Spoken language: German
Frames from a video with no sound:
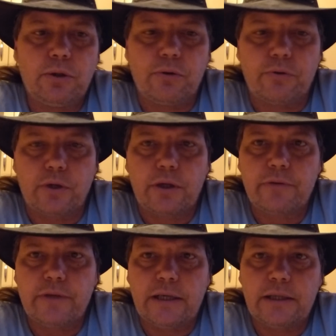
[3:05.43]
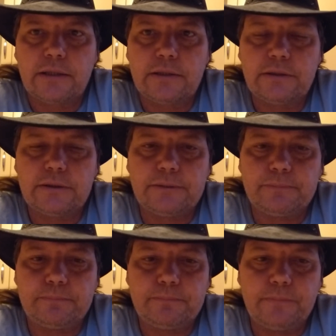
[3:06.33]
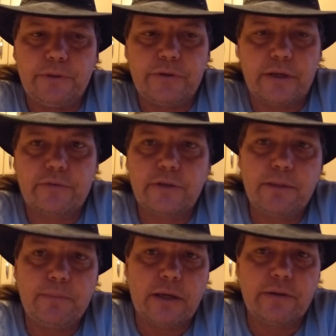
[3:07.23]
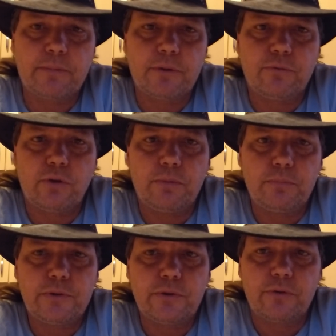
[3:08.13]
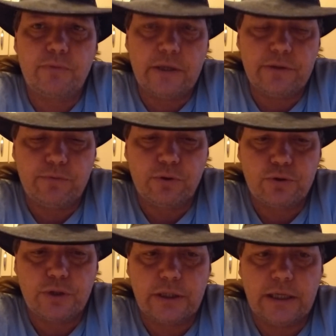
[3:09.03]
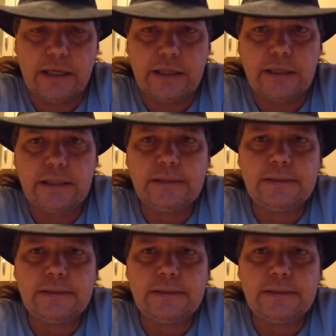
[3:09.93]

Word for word: Und solche Sachen ähm, ist extrem langsam geworden bzw. funktioniert gar nicht.